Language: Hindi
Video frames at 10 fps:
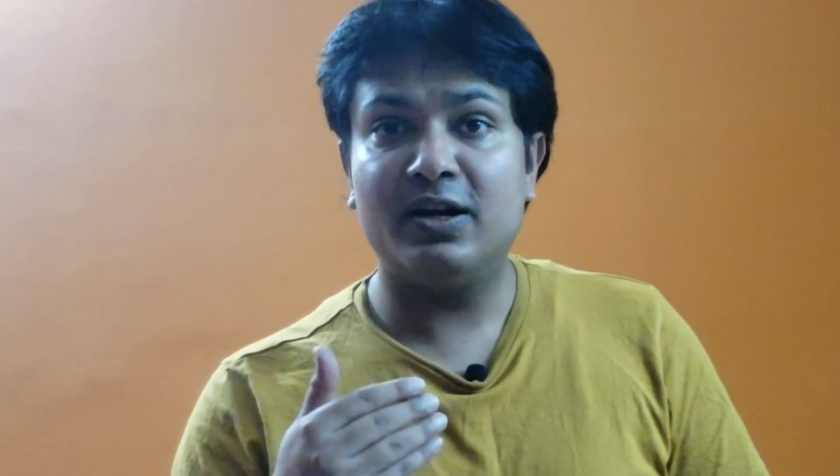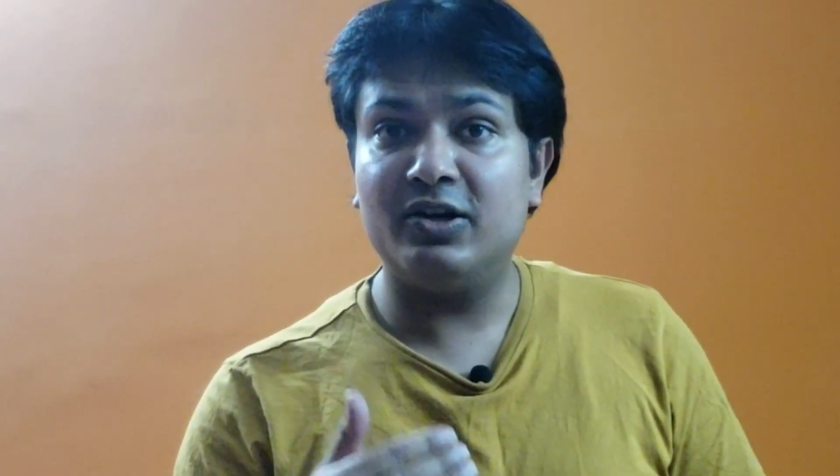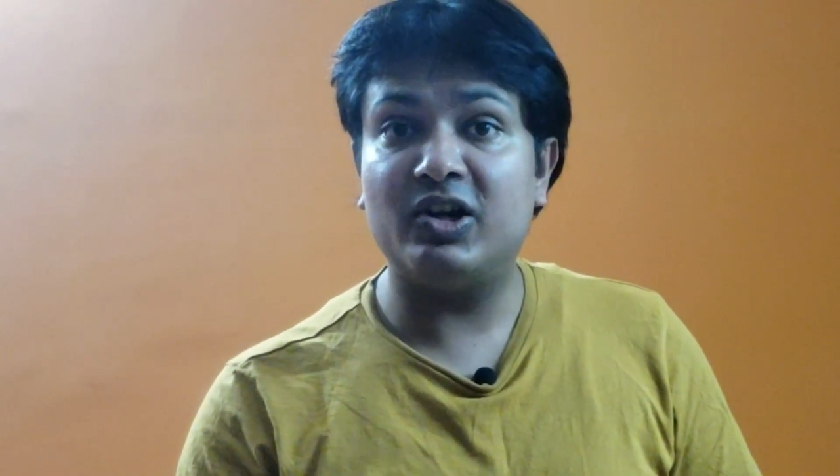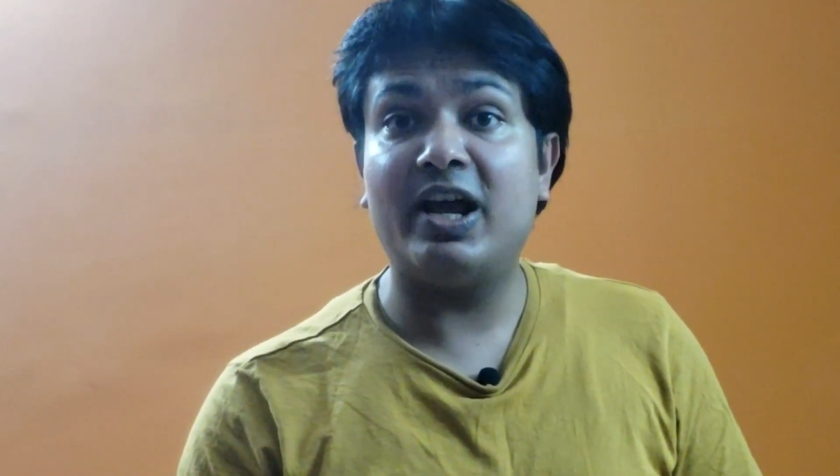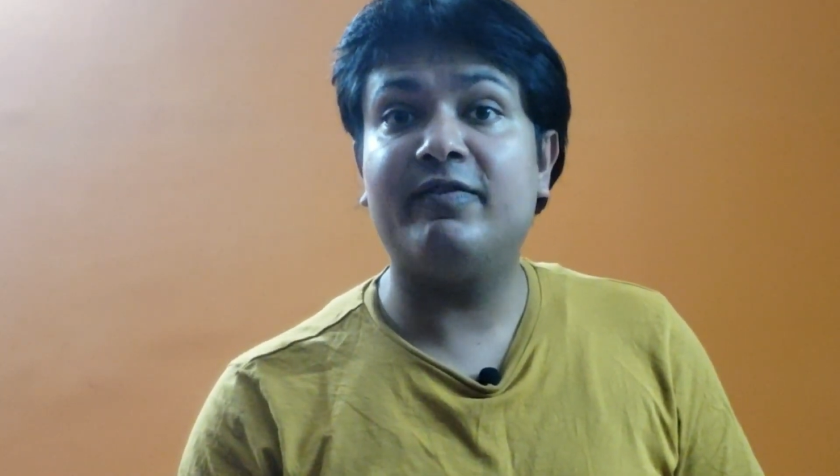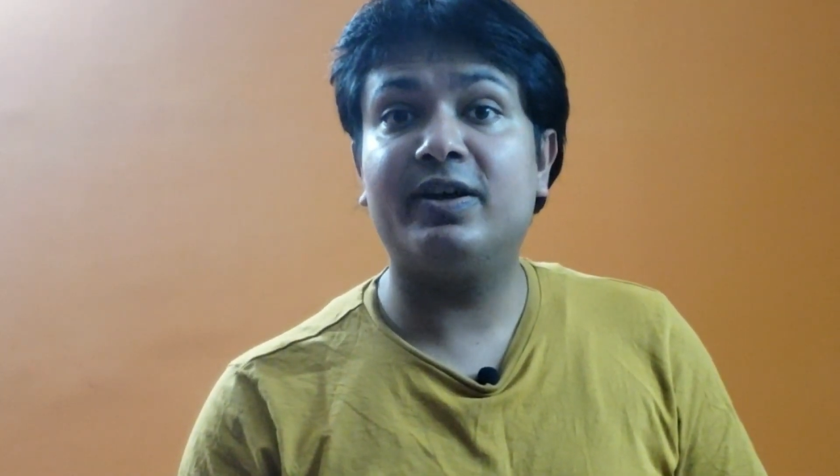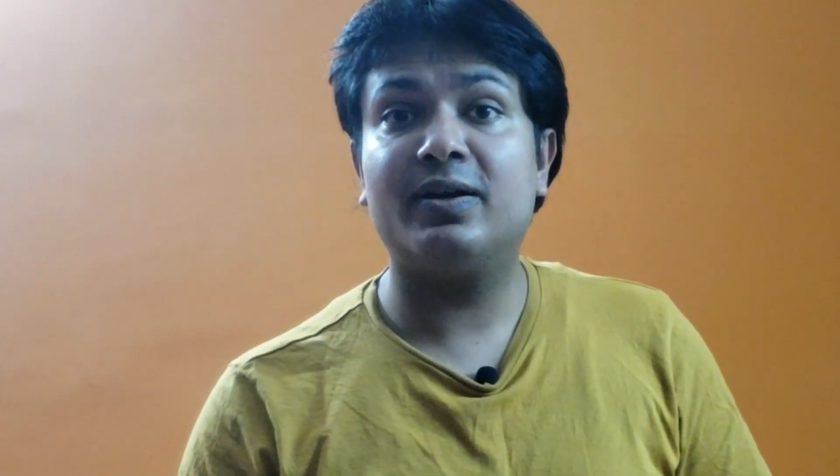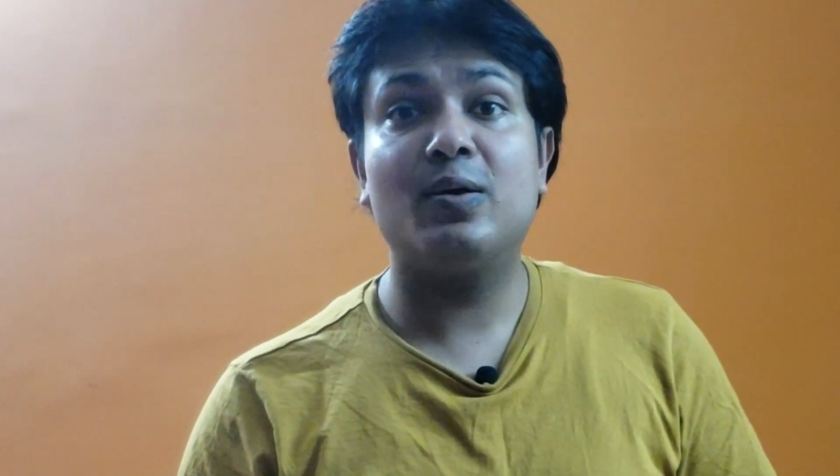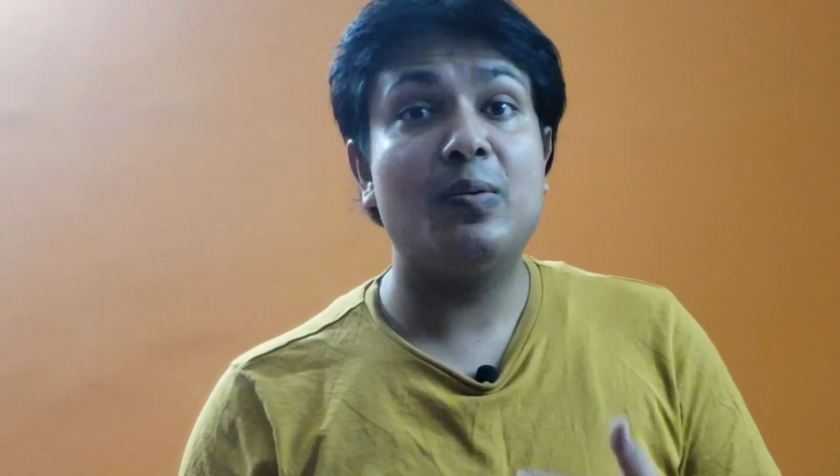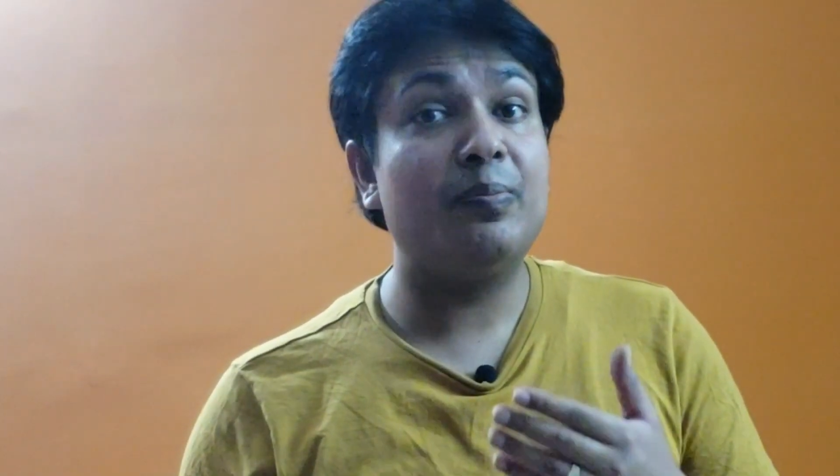ड्राइवर
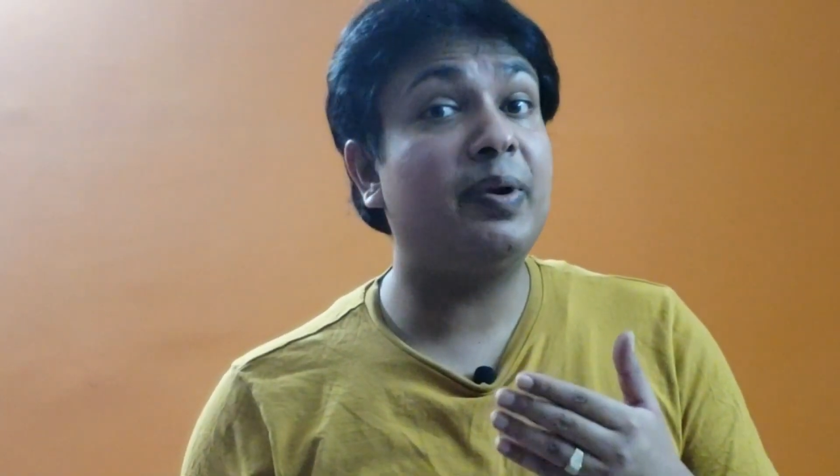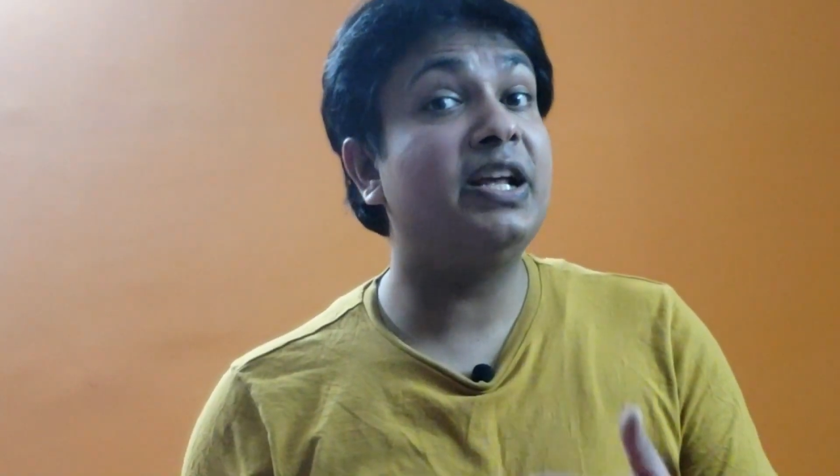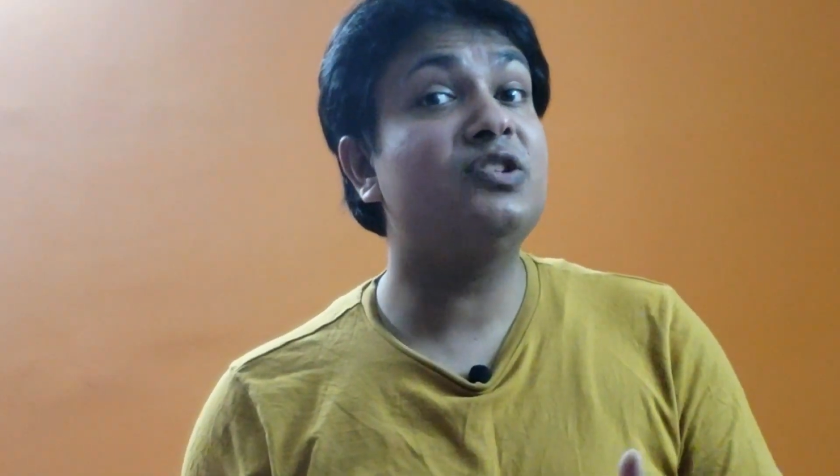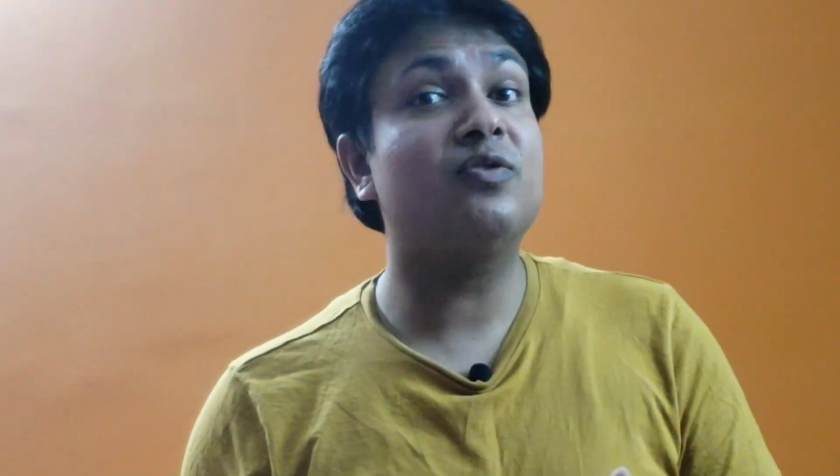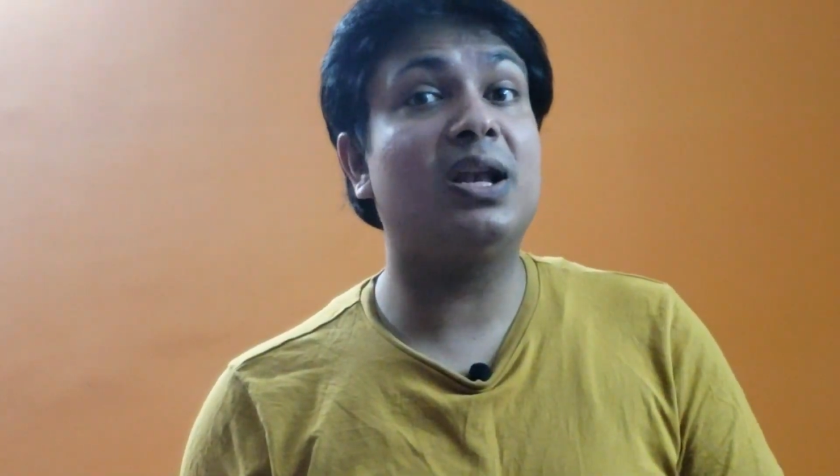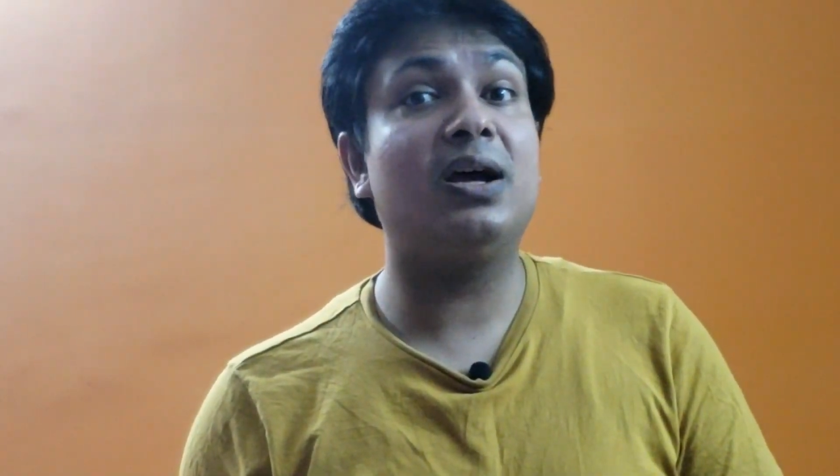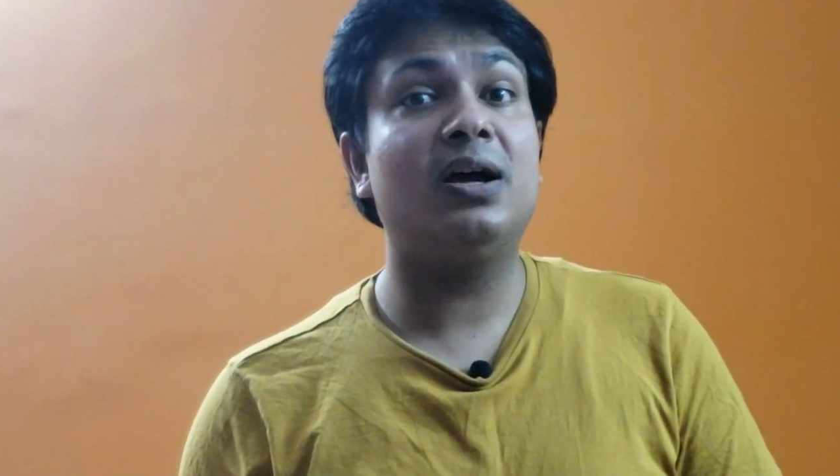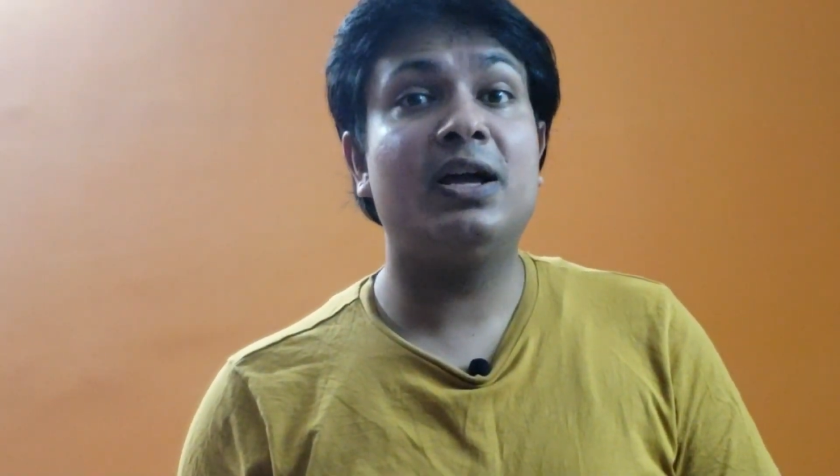प्रेस वाला